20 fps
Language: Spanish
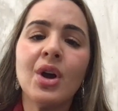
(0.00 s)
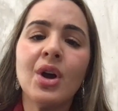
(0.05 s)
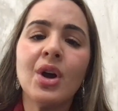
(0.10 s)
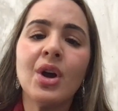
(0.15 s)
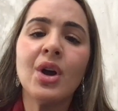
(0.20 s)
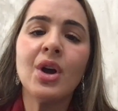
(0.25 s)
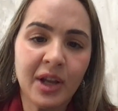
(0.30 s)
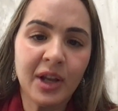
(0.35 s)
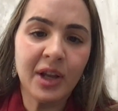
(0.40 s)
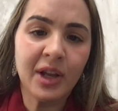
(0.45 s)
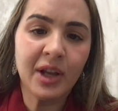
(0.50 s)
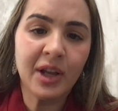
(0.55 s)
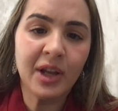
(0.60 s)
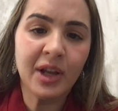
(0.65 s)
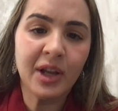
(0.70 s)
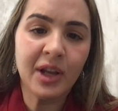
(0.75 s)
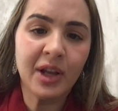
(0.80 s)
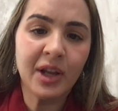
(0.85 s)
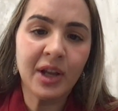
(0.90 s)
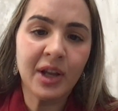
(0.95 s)
eh,
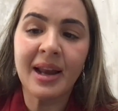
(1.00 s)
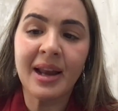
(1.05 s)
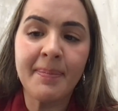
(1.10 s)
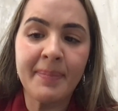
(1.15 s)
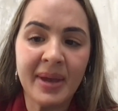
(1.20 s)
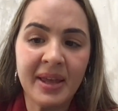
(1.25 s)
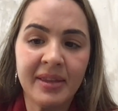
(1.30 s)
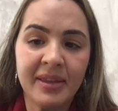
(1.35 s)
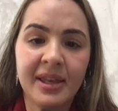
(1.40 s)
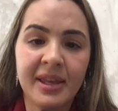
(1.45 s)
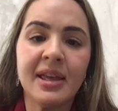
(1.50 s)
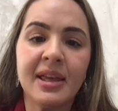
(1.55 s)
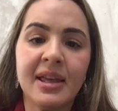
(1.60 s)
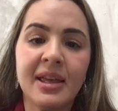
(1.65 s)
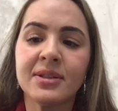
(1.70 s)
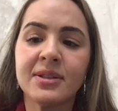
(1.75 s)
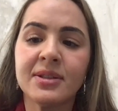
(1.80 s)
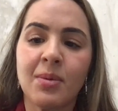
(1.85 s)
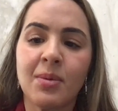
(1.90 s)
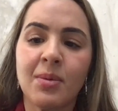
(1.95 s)
eh, tomar las
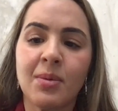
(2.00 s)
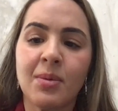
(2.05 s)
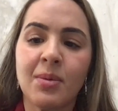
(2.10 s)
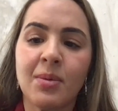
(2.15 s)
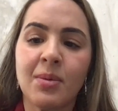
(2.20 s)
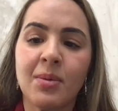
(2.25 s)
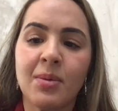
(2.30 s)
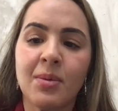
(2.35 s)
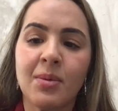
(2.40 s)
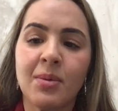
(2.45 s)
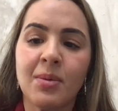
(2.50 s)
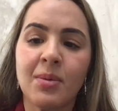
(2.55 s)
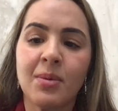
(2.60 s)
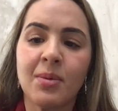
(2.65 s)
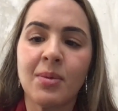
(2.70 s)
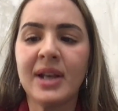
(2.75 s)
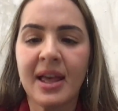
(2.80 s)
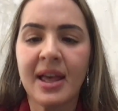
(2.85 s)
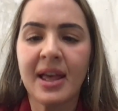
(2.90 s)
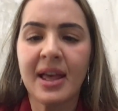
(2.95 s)
medidas como el
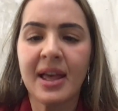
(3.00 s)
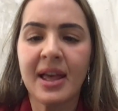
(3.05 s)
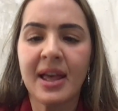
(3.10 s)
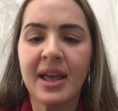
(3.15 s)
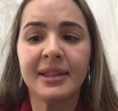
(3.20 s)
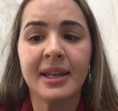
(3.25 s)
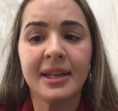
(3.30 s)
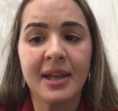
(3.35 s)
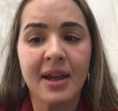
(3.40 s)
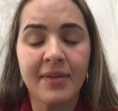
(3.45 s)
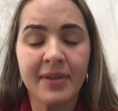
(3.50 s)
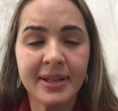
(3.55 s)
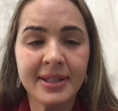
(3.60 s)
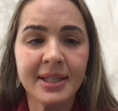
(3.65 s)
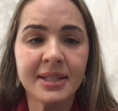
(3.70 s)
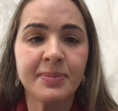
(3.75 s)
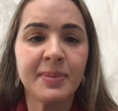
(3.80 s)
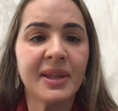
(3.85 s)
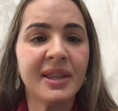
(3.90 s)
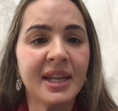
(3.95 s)
ejercicio y la dieta y
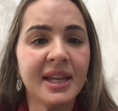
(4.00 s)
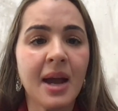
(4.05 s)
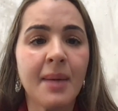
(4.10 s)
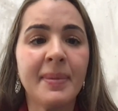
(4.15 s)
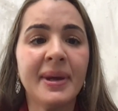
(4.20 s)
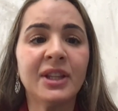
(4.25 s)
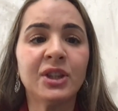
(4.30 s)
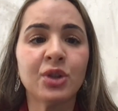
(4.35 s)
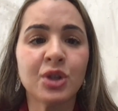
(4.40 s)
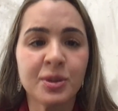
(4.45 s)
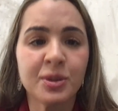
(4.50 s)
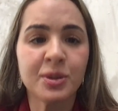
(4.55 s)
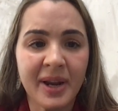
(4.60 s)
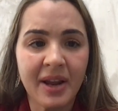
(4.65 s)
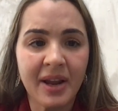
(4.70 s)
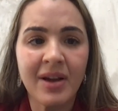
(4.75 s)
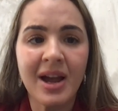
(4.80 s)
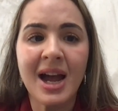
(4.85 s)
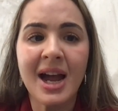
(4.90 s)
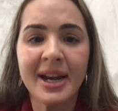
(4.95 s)
a veces medicamentos
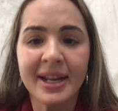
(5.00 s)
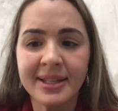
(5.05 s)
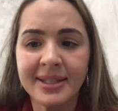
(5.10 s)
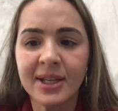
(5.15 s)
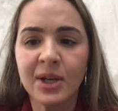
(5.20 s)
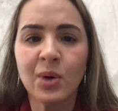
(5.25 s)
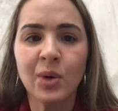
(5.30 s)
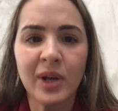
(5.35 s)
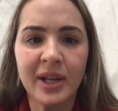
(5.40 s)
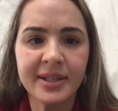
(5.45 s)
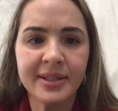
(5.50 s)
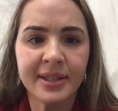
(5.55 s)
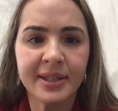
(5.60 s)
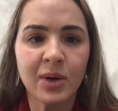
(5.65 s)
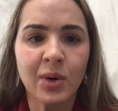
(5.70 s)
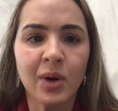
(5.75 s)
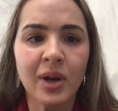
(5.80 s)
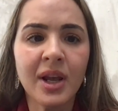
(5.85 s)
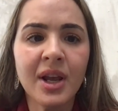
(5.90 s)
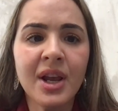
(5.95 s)
para bajar ese
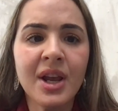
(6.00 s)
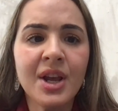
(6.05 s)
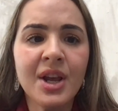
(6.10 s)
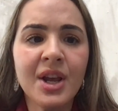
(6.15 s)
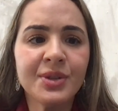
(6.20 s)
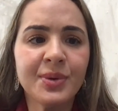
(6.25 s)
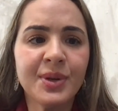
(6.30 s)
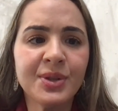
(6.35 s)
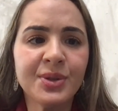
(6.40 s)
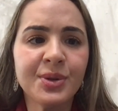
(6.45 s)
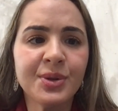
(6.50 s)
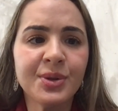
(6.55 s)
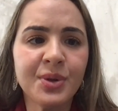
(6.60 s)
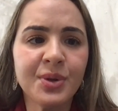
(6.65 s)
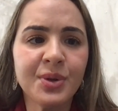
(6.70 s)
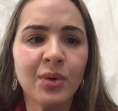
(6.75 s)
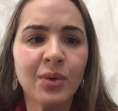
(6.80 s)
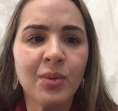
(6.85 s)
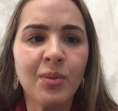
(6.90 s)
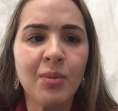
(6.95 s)
colesterol. So, esos
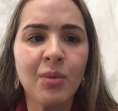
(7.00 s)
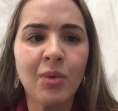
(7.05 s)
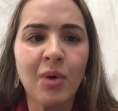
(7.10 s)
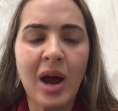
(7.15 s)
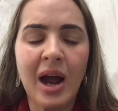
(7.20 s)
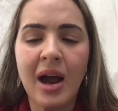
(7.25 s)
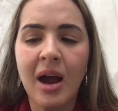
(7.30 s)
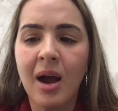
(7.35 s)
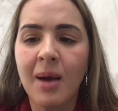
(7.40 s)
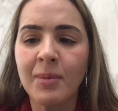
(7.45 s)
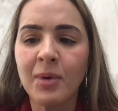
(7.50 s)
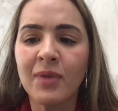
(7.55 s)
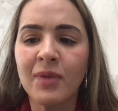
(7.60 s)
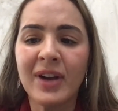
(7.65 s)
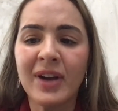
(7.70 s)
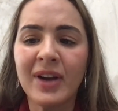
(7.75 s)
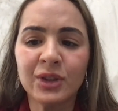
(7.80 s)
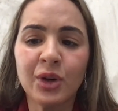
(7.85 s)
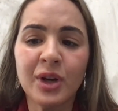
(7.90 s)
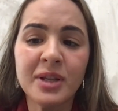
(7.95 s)
son um,
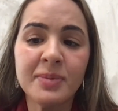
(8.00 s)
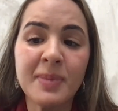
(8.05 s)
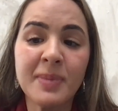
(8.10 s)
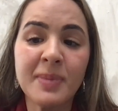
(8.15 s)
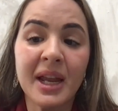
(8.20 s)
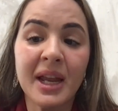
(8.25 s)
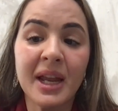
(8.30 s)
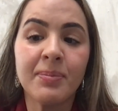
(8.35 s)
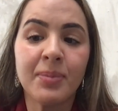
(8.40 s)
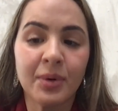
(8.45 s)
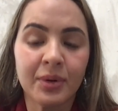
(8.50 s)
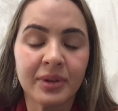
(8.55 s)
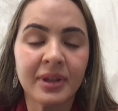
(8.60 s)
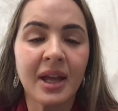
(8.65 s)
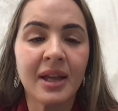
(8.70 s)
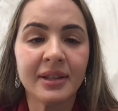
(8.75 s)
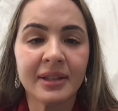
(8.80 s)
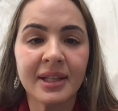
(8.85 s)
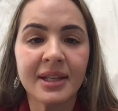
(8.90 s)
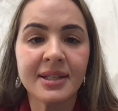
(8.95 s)
los factores más
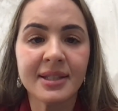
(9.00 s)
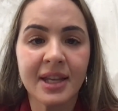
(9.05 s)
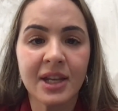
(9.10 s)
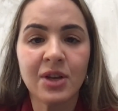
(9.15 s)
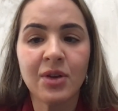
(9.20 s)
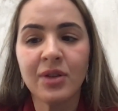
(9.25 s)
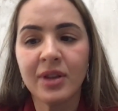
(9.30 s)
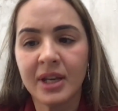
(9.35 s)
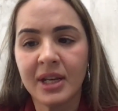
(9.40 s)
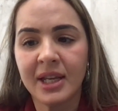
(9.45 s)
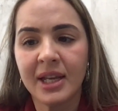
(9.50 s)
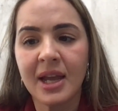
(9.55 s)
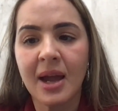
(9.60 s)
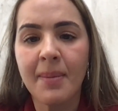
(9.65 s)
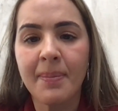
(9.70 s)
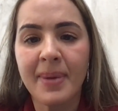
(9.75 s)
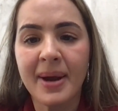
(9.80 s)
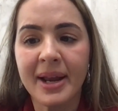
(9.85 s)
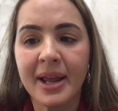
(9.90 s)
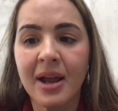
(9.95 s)
importantes que yo
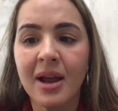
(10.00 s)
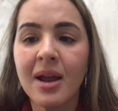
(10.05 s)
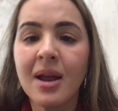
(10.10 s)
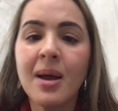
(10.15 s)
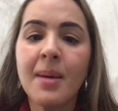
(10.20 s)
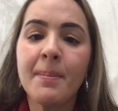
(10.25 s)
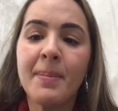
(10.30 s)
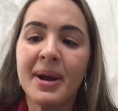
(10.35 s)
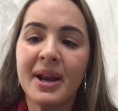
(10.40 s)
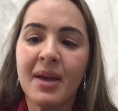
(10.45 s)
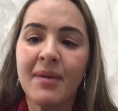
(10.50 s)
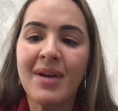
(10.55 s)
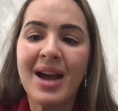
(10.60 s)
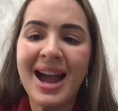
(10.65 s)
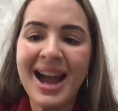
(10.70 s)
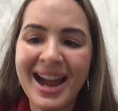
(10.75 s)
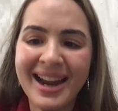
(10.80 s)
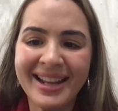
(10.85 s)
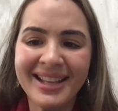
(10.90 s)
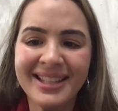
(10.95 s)
diría para, para
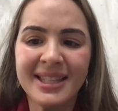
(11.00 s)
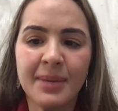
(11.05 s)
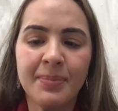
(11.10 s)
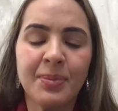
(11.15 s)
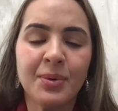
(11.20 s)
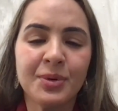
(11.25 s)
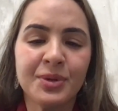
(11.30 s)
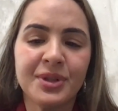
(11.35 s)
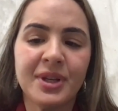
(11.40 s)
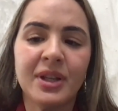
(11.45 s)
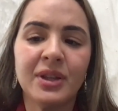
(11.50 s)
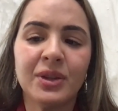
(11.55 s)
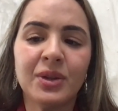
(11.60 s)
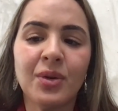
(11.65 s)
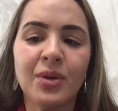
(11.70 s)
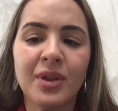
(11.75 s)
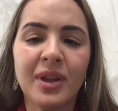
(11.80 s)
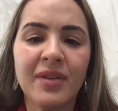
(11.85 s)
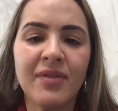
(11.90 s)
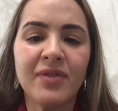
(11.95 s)
bajar ese por
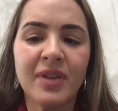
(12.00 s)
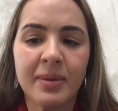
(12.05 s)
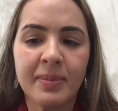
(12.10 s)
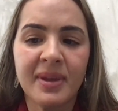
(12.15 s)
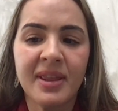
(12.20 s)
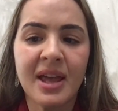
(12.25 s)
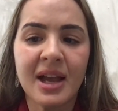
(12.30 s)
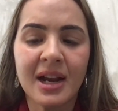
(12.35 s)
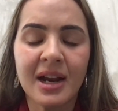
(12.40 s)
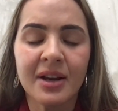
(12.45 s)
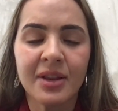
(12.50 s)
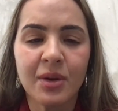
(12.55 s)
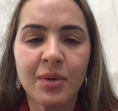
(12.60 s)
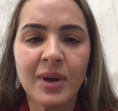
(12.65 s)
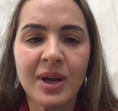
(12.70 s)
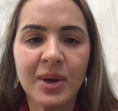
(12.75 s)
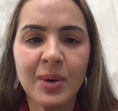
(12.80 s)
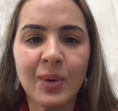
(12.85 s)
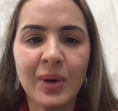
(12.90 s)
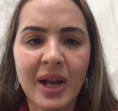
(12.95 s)
ciento de enfermedad
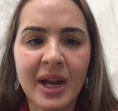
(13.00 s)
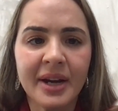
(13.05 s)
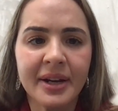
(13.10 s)
cardiovascular.